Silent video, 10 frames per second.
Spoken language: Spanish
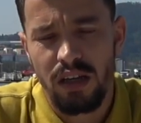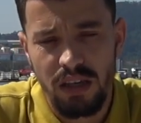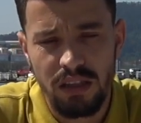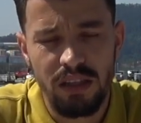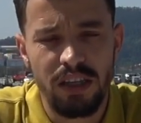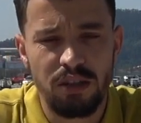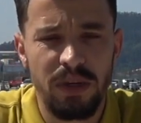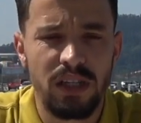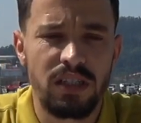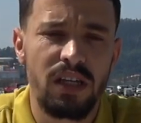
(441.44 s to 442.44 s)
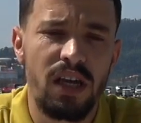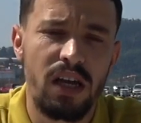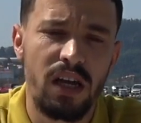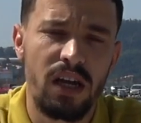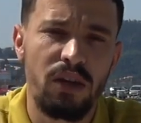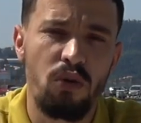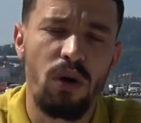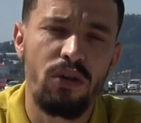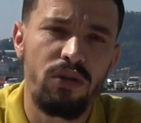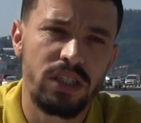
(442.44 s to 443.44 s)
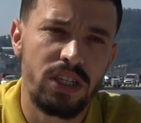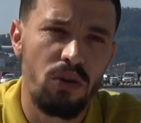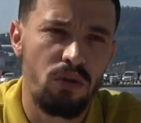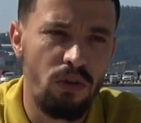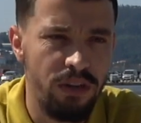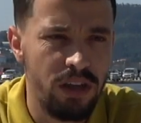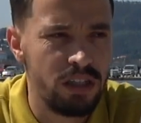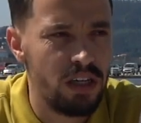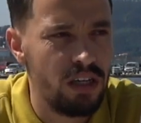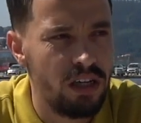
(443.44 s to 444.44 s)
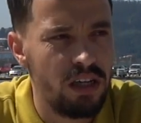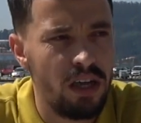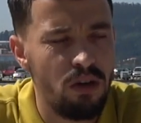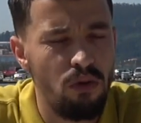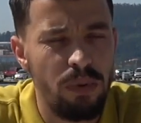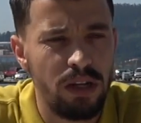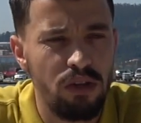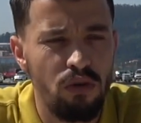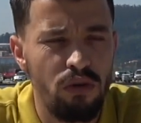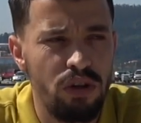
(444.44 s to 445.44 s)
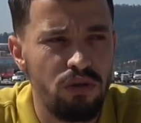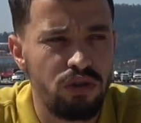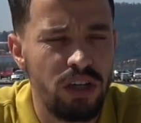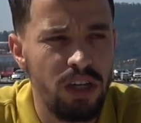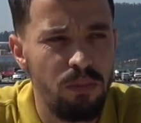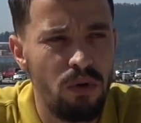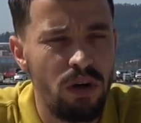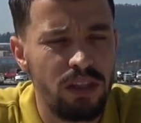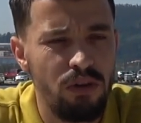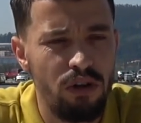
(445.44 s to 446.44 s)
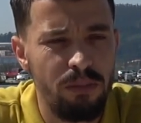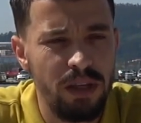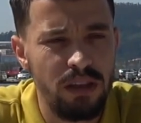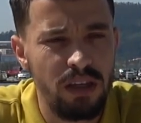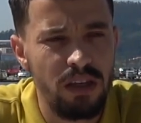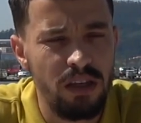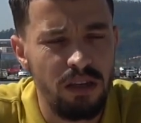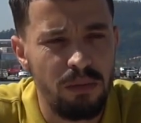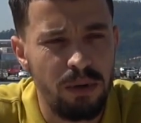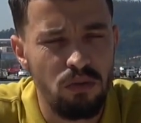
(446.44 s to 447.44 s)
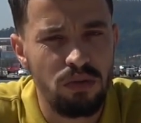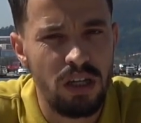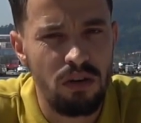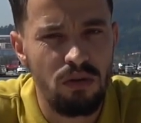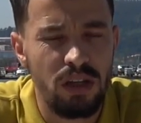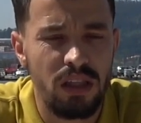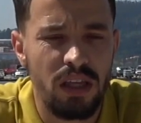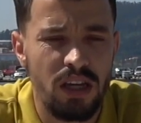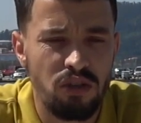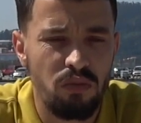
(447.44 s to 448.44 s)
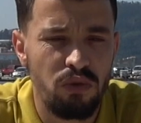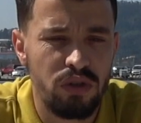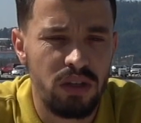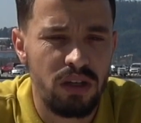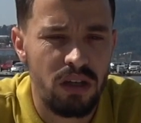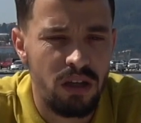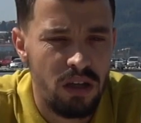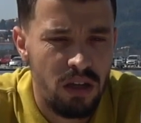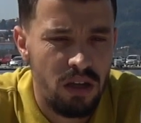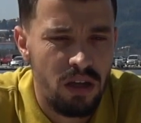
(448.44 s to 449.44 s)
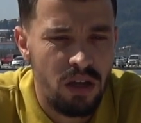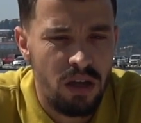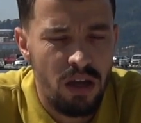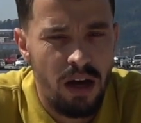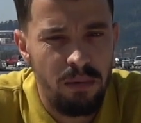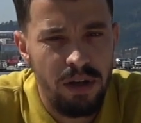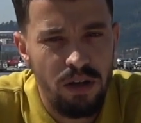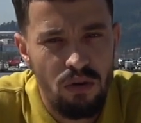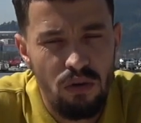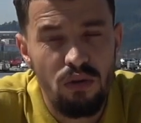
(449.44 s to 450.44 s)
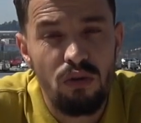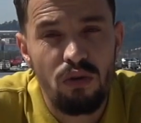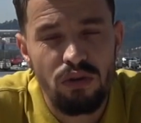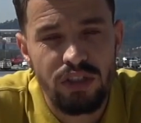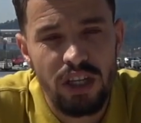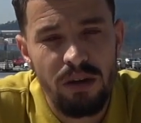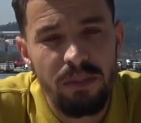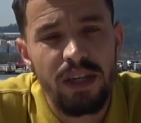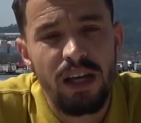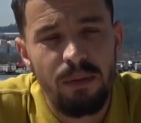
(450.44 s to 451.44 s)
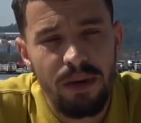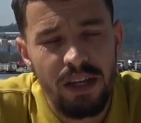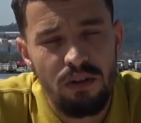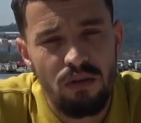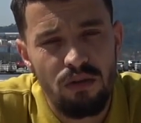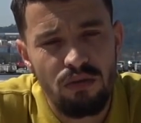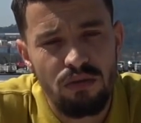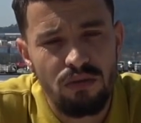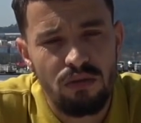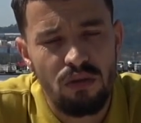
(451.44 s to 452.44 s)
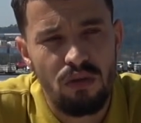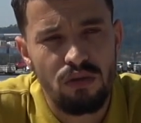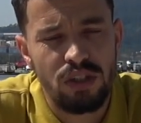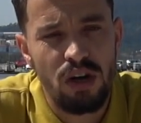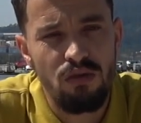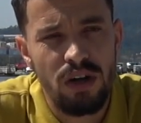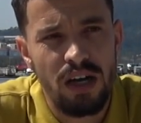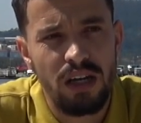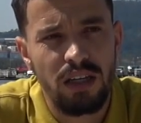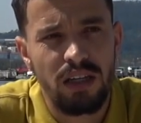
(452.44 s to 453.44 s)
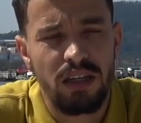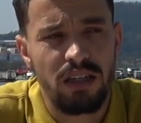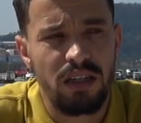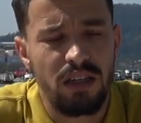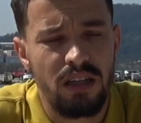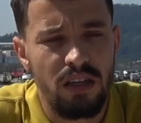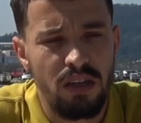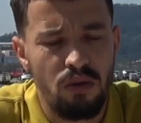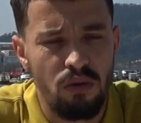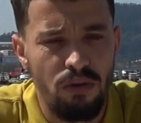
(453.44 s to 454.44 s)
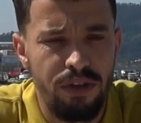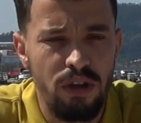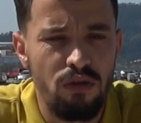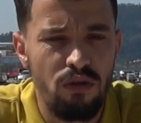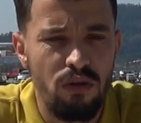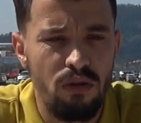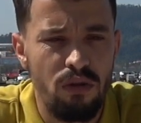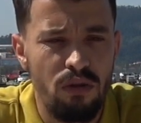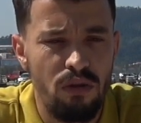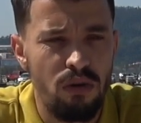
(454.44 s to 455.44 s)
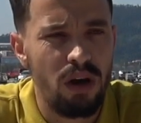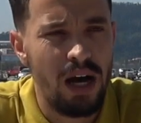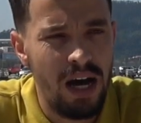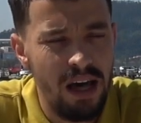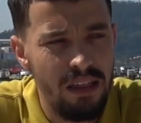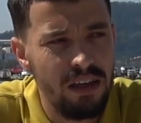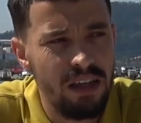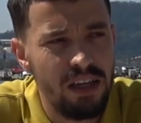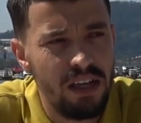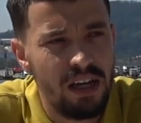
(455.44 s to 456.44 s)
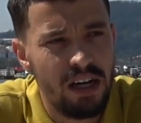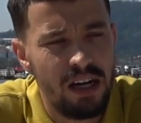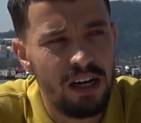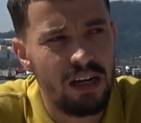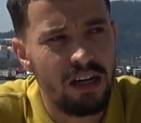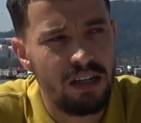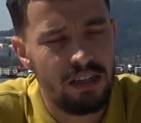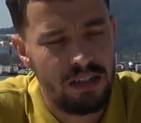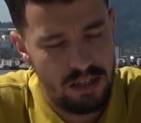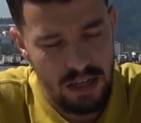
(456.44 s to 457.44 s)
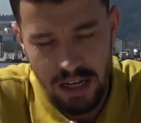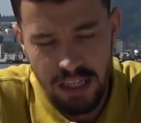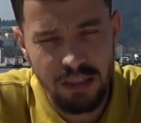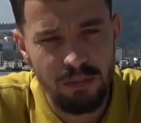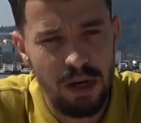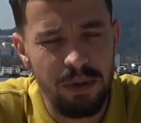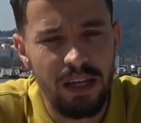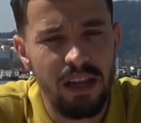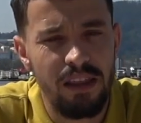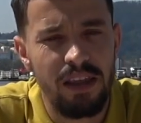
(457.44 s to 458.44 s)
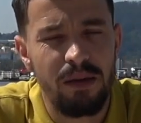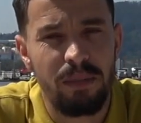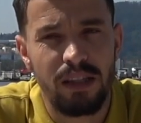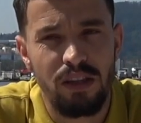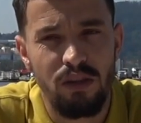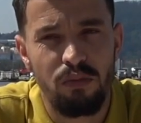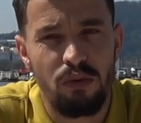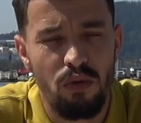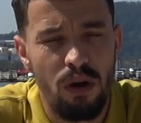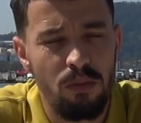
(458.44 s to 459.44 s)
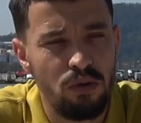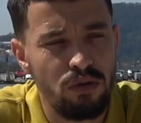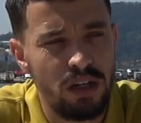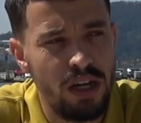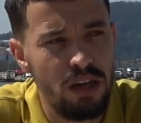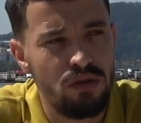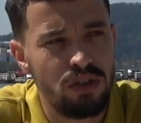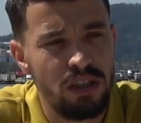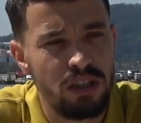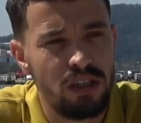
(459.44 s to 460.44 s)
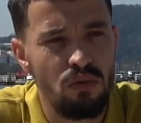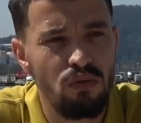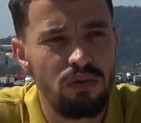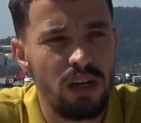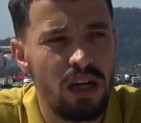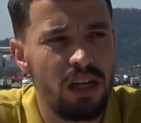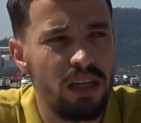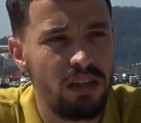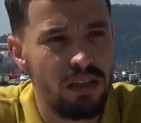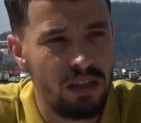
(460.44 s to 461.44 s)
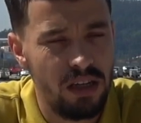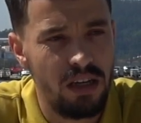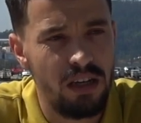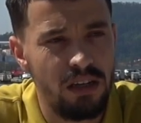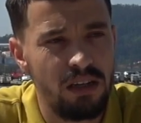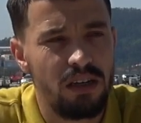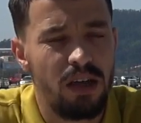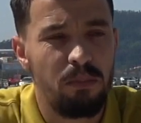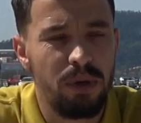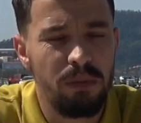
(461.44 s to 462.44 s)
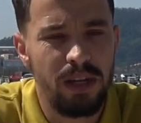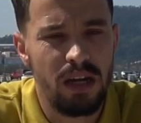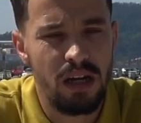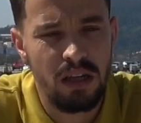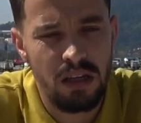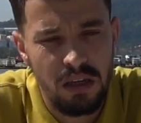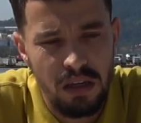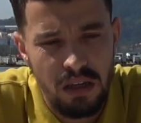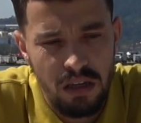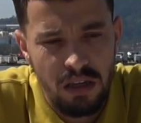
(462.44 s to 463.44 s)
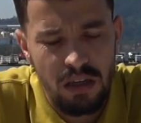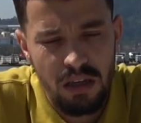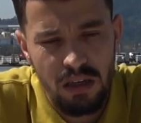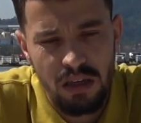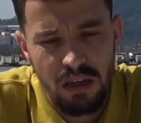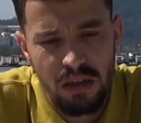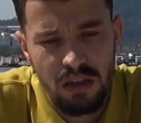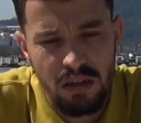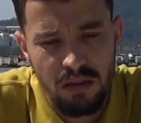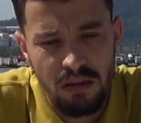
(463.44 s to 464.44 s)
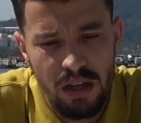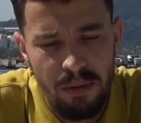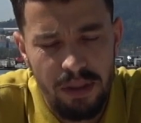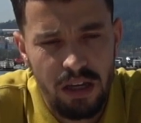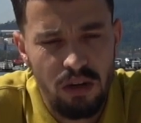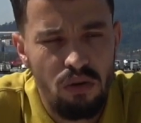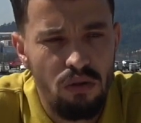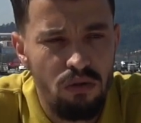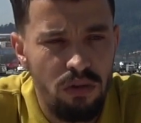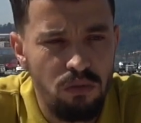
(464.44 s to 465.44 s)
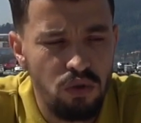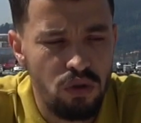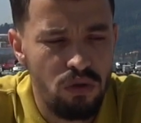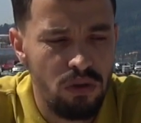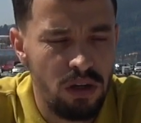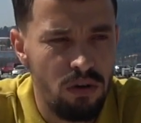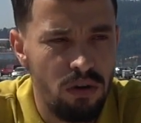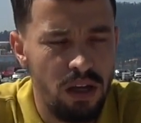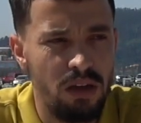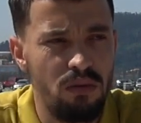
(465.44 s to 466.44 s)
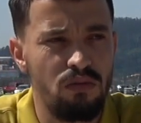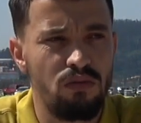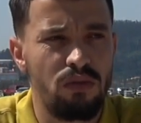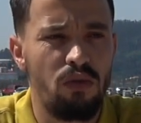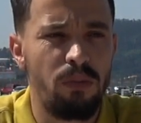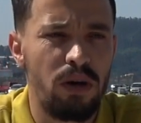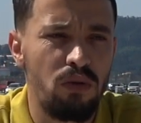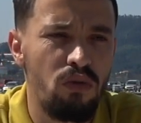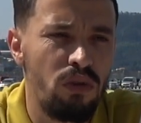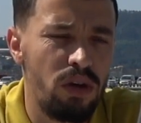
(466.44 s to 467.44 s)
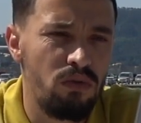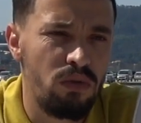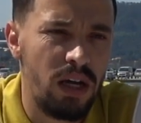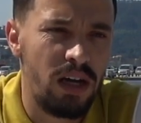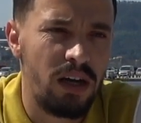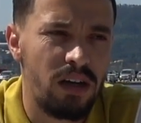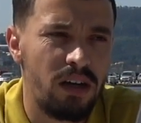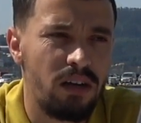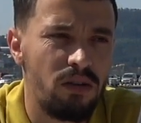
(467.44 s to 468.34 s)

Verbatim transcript: intentas ver si hay jugadores que conoces, que, has compartido con ellos equipo anteriormente y preguntar, ¿no? En este caso, pues eh, hablé con, con, Chemi, hablé con, con Saura, eh, conociendo a Adri, a, a Isma, Miguel de partido, pues jugamos contra ellos en segunda, en, en, en primera y la verdad es que no lo dudé mucho, ¿no? Creo que Oparrulo es una,